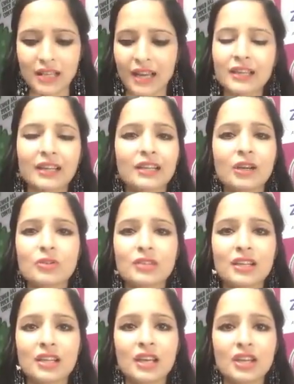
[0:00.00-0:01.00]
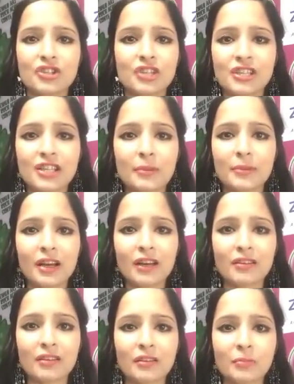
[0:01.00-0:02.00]
साइन कर दिया उसने झिझके
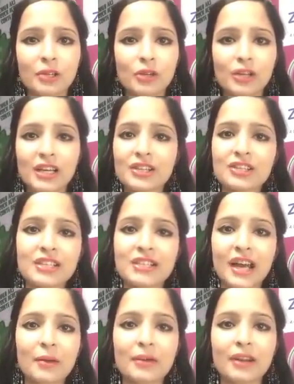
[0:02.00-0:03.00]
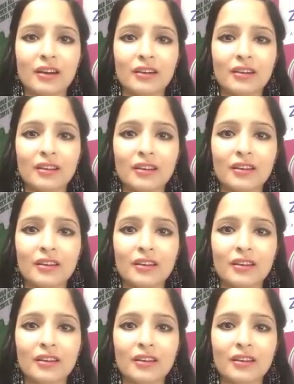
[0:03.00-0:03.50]
बिना बिल्कुल हिचकिचाए बिना